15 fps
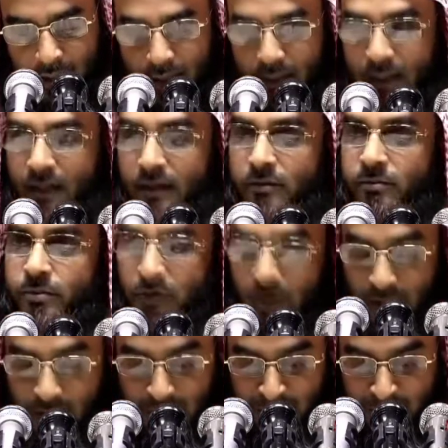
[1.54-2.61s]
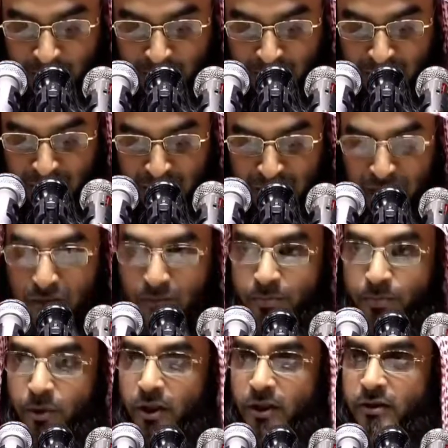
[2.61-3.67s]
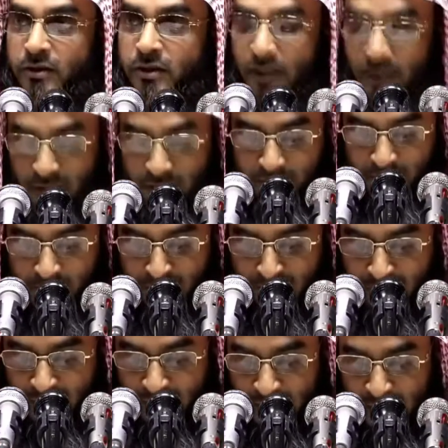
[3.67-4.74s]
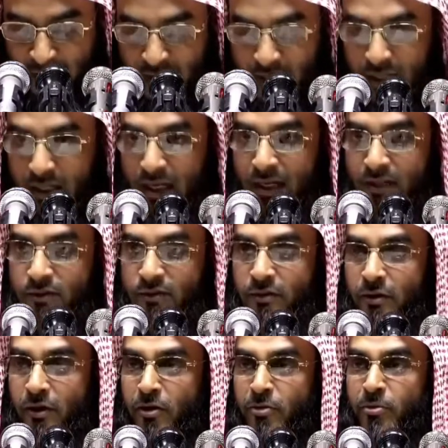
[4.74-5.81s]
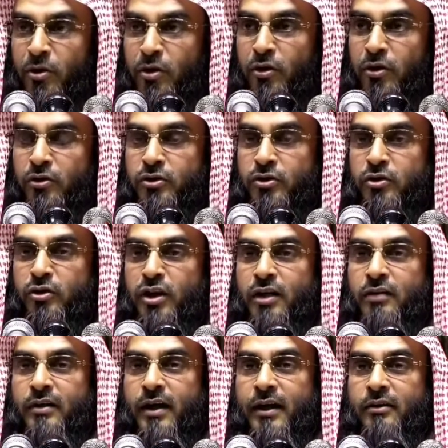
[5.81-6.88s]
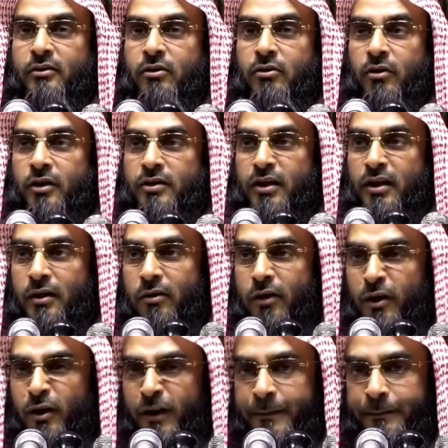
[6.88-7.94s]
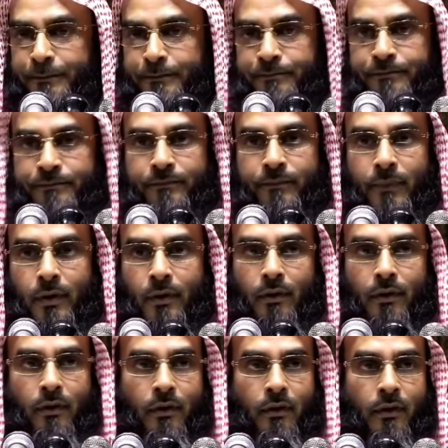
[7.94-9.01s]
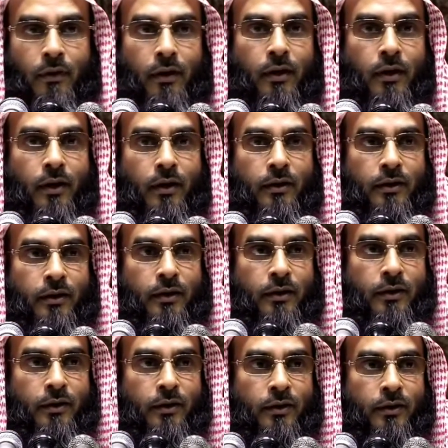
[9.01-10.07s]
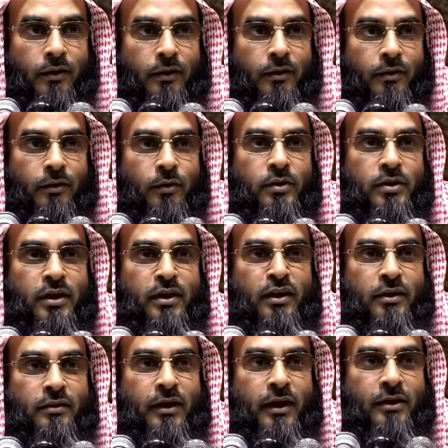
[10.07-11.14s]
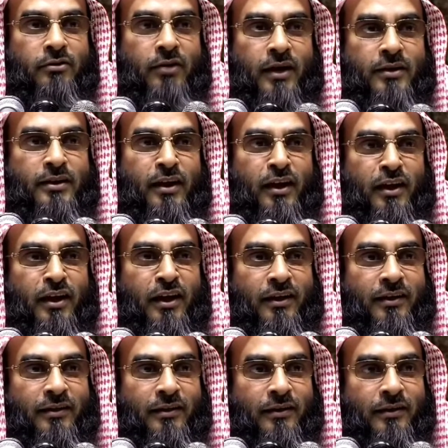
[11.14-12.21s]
আল্লাহ রবুল আলমিন প্রত্যেক বান্দার কাজকর্ম সুনির্ধারিত করেছেন না করেননি হ্যাঁ রুজি নির্ধারিত আছে না নেই